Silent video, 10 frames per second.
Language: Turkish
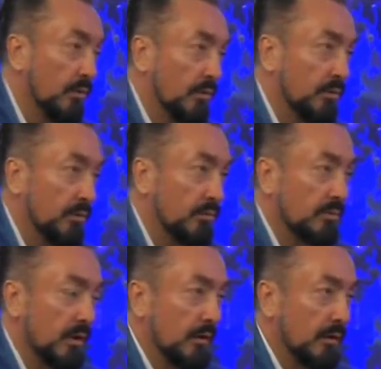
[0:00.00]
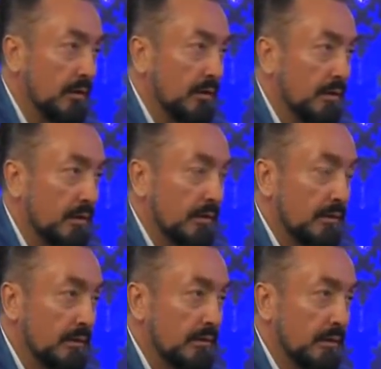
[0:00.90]
Öyle olunca Allah
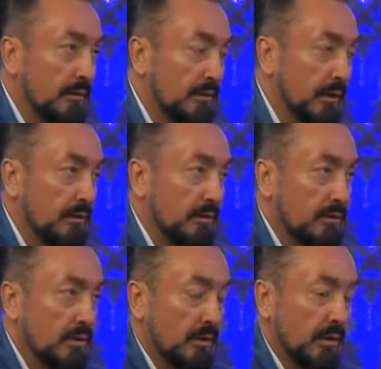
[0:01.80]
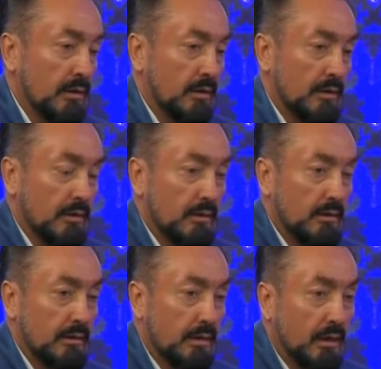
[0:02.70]
insanın kendi çıkarlarını
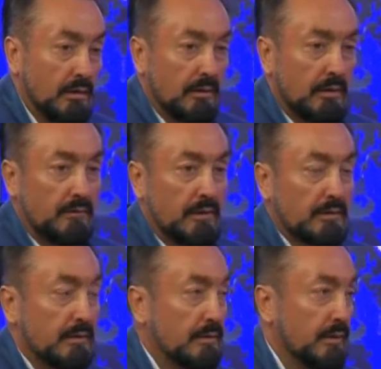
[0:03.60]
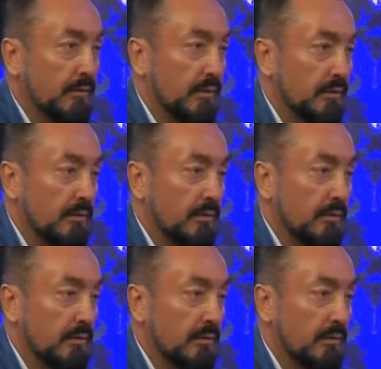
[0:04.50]
kat kat fazlasıyla verir.